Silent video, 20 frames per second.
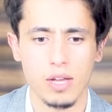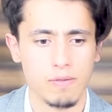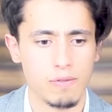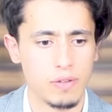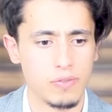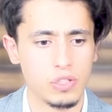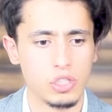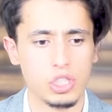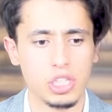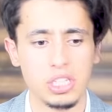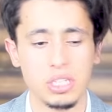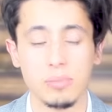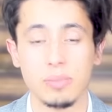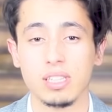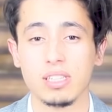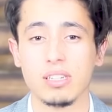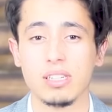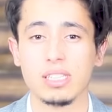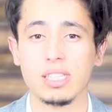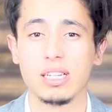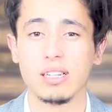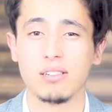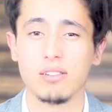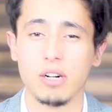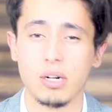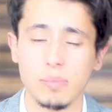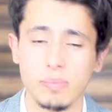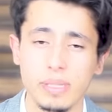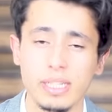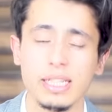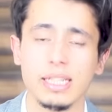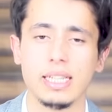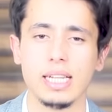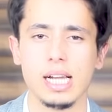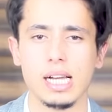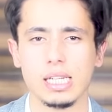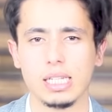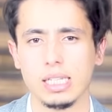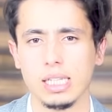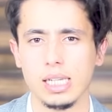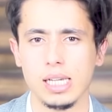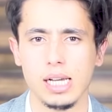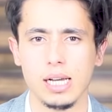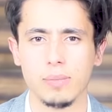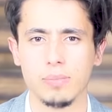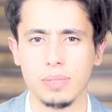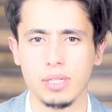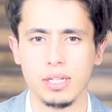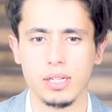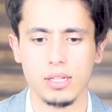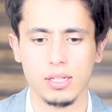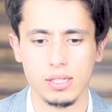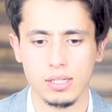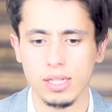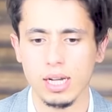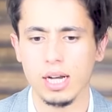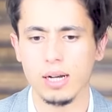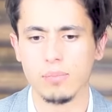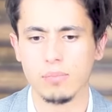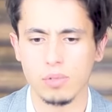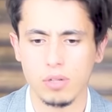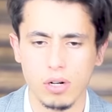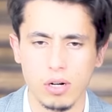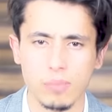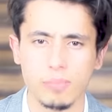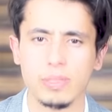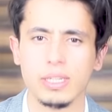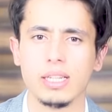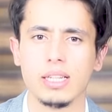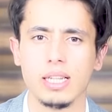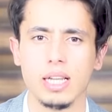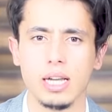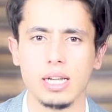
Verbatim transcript: ففي جريمة قتل قابيل لأخيه هابيل نعم قابيل